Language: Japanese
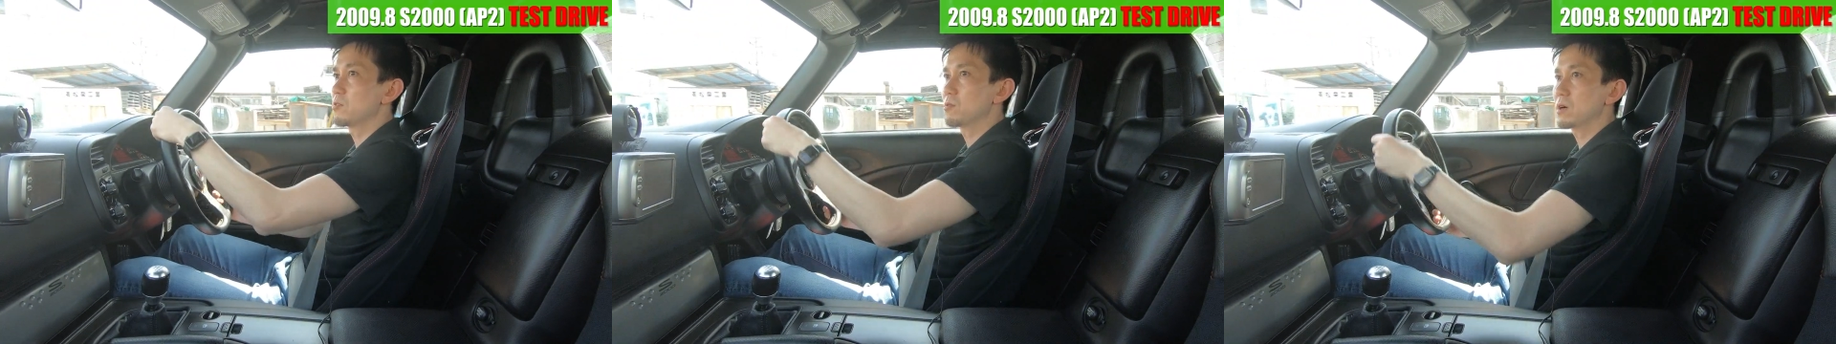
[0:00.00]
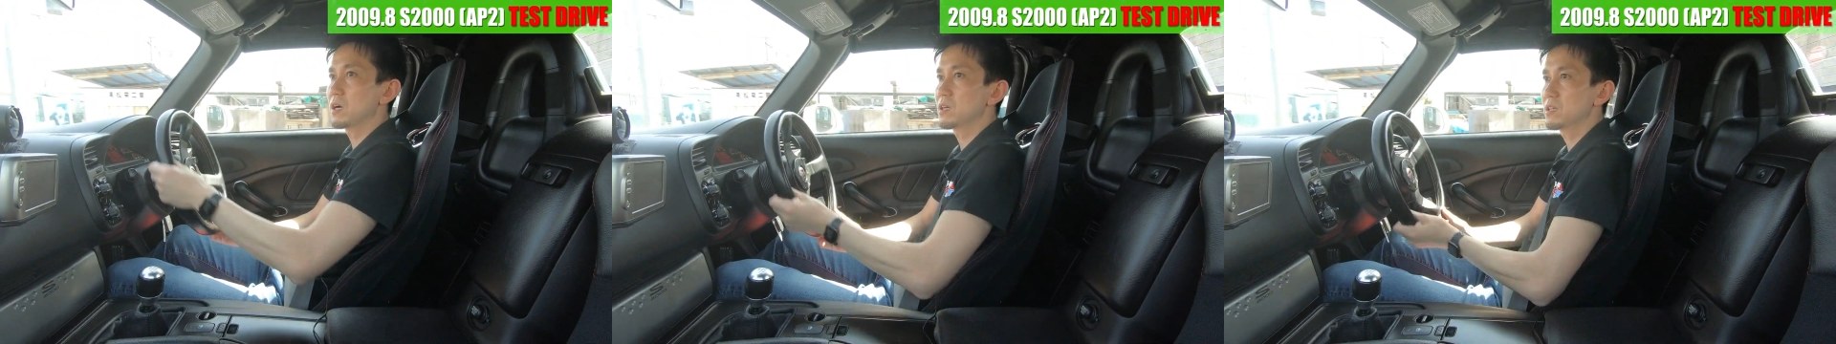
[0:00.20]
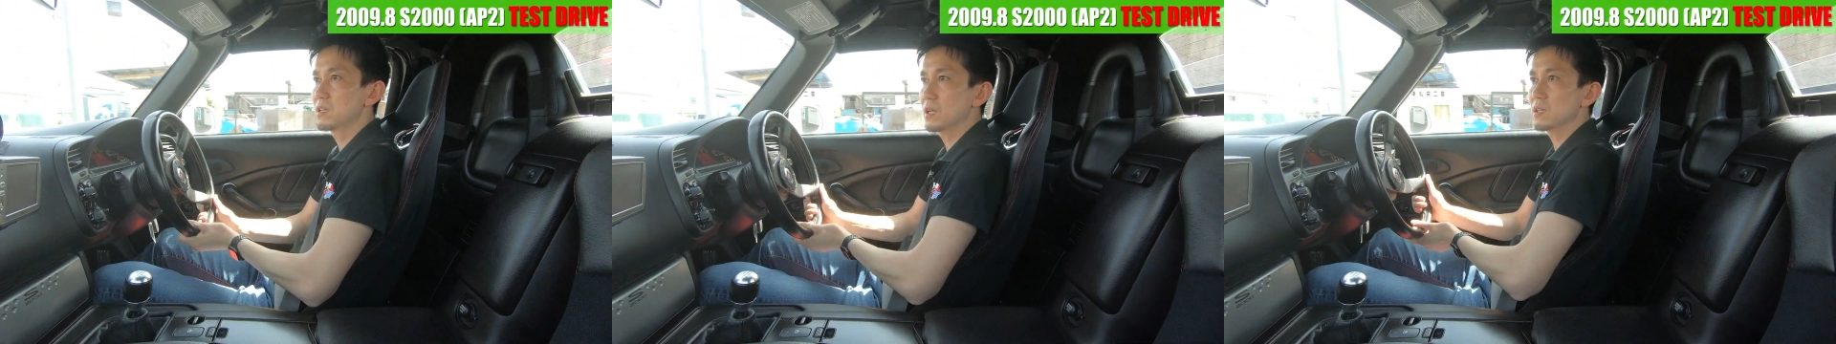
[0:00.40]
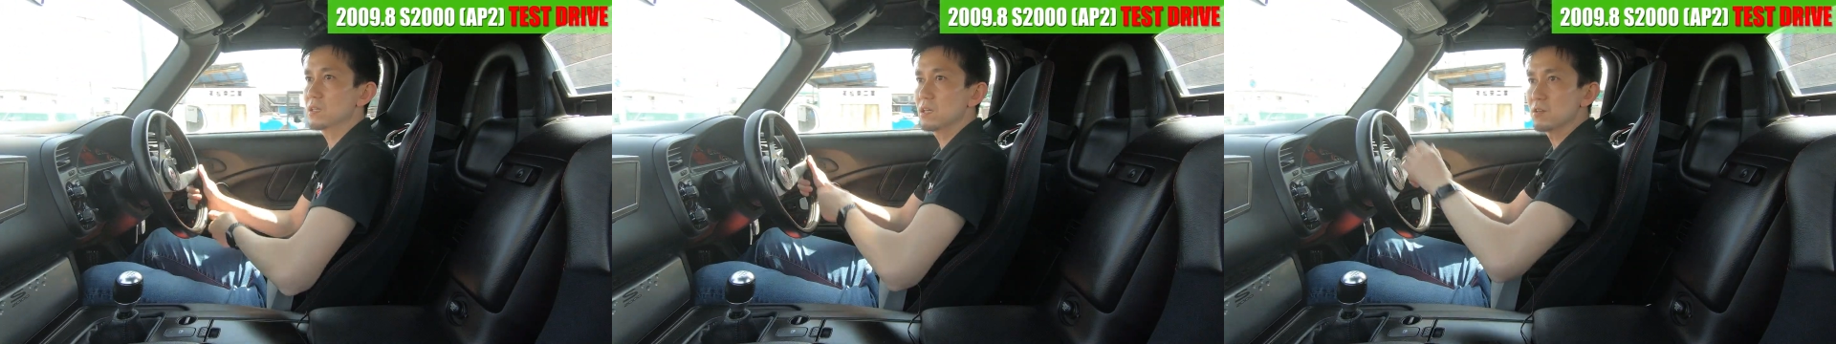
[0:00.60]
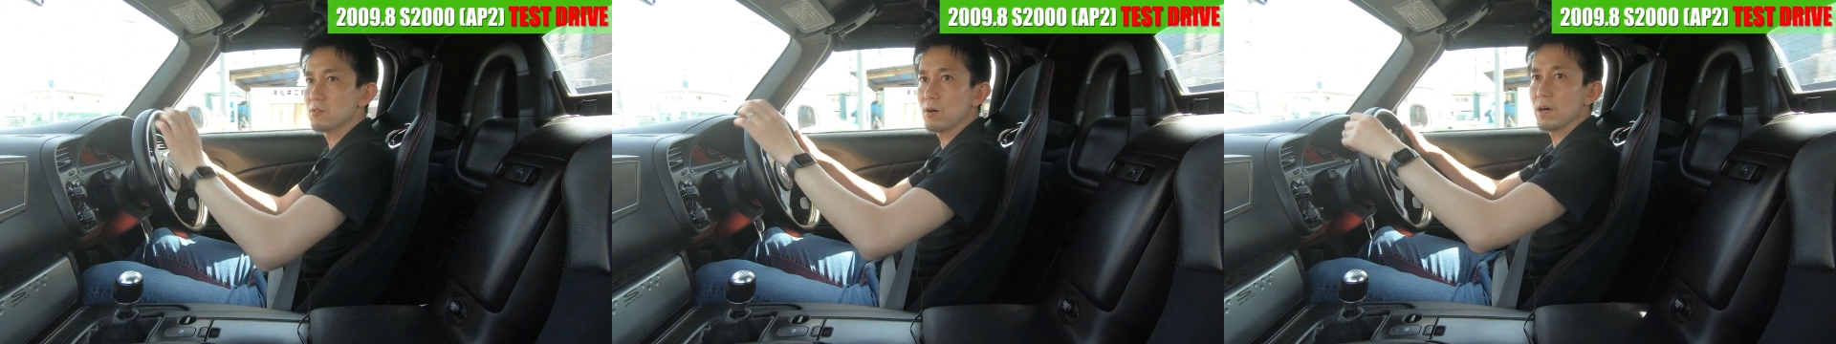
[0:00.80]
強化品になっ
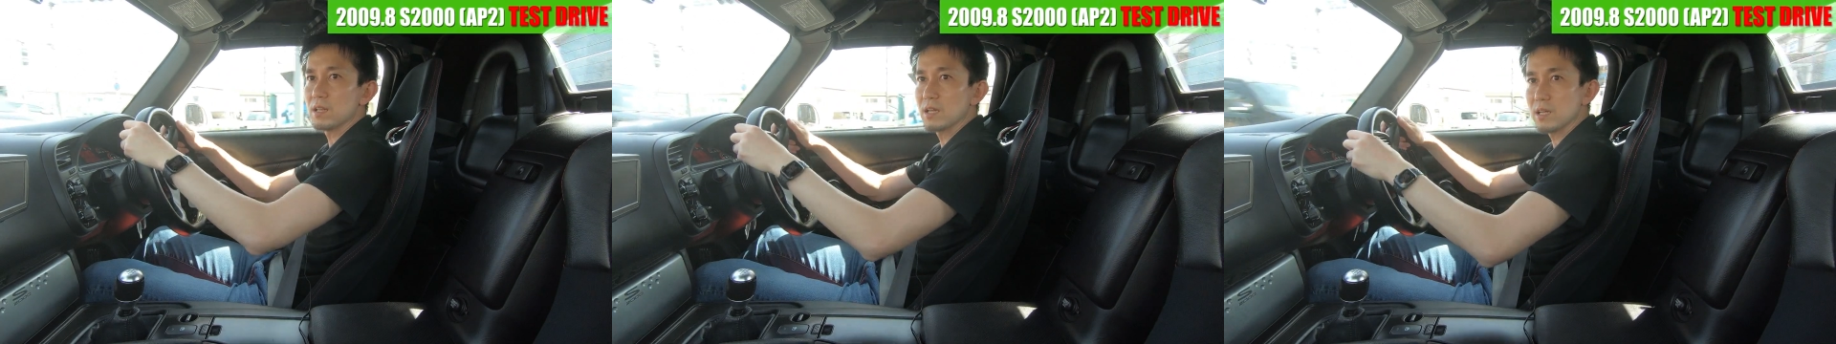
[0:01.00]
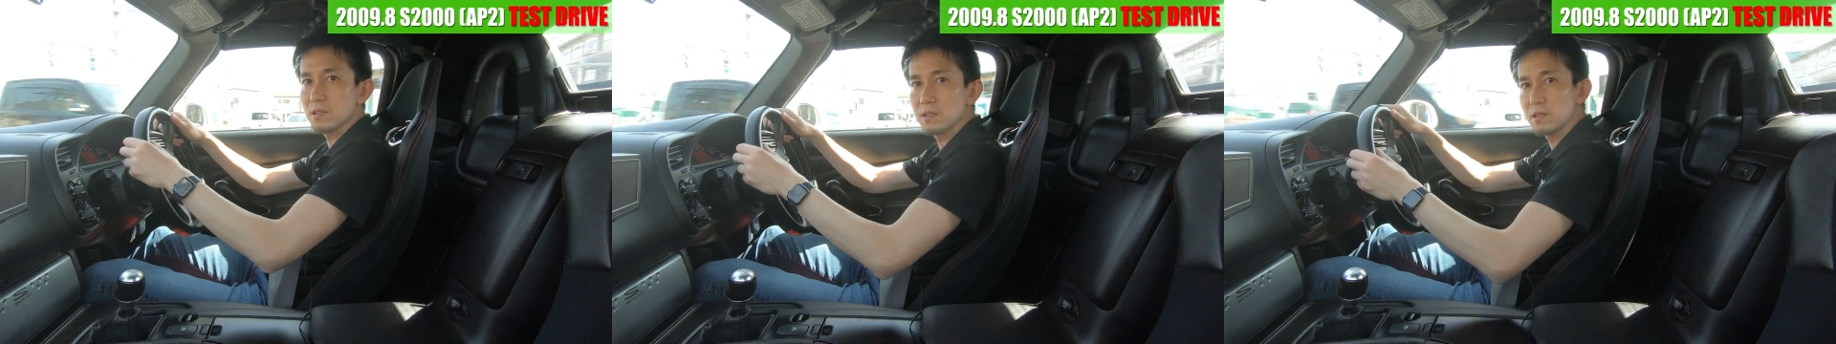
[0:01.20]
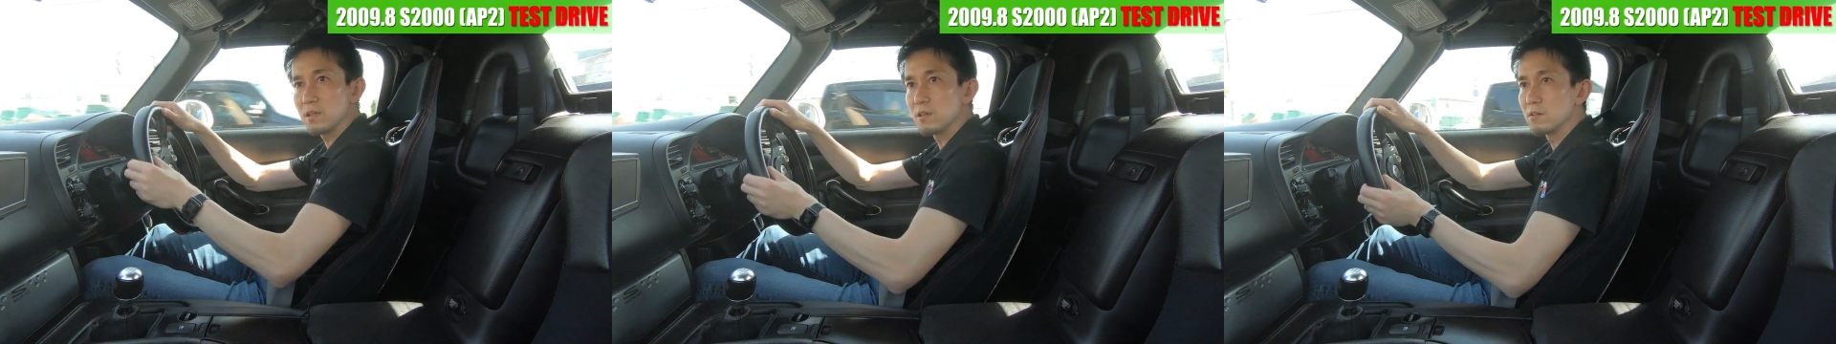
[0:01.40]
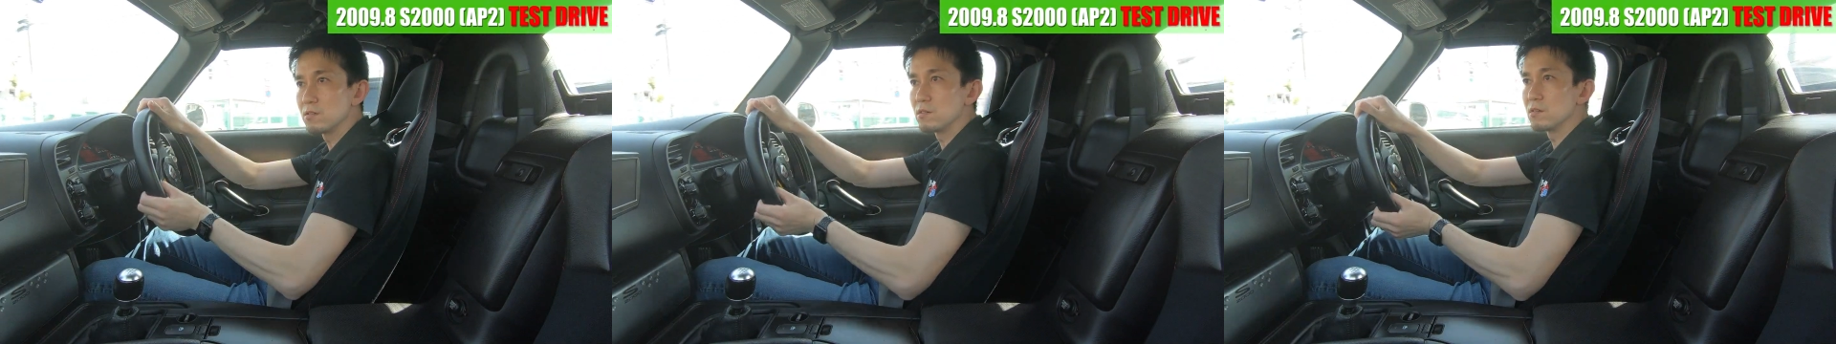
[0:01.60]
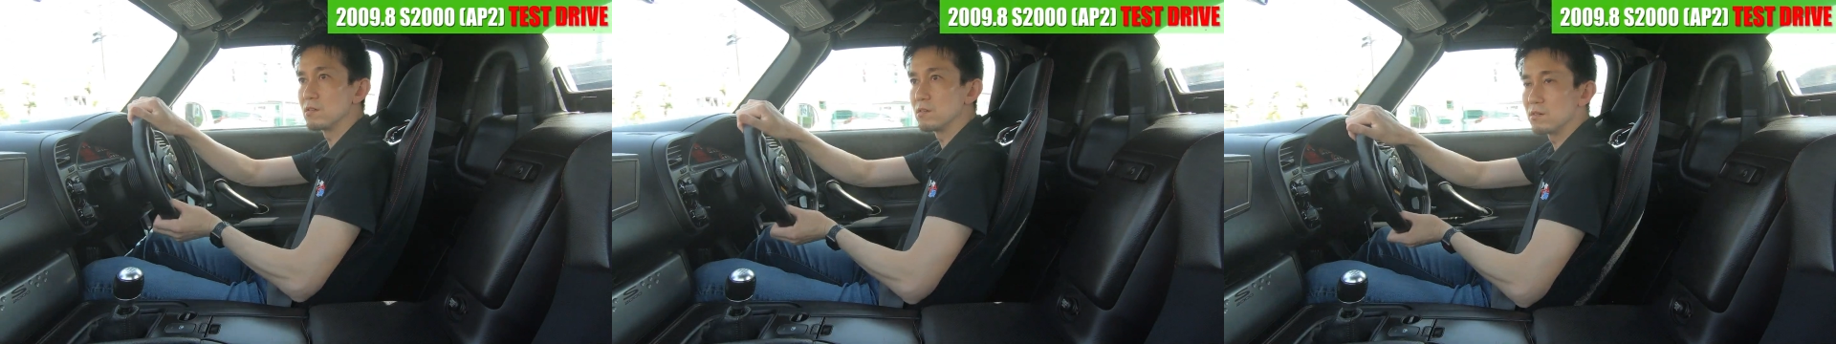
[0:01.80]
てるのかなって
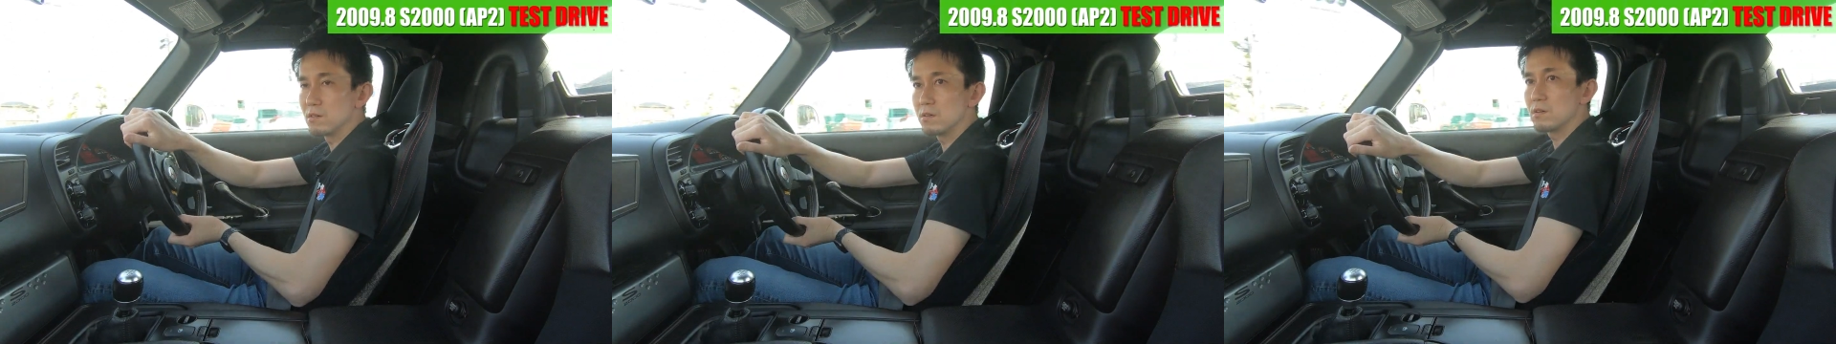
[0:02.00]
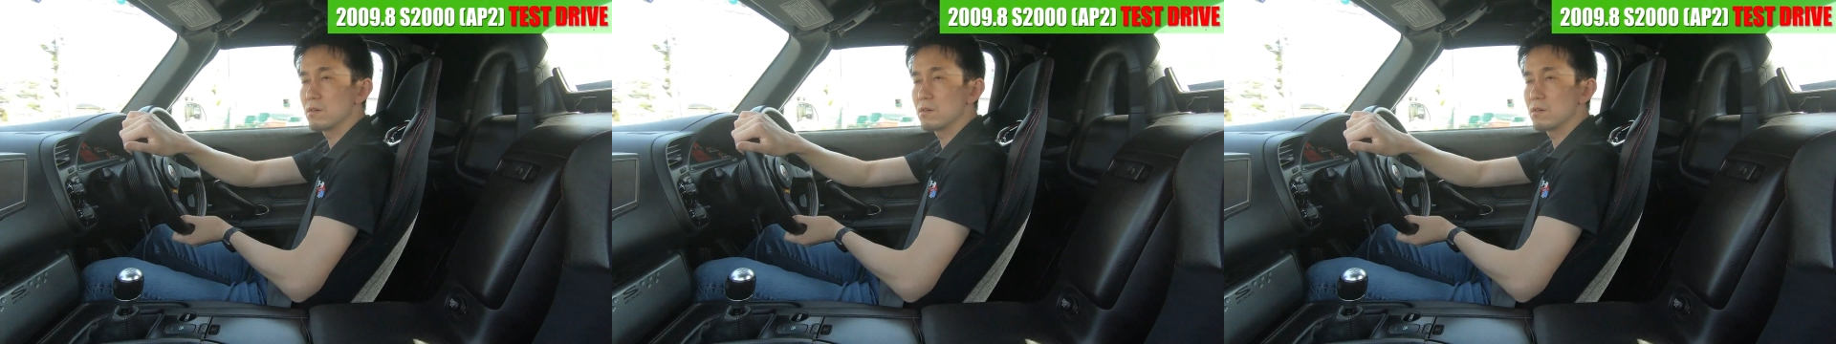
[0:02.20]
いう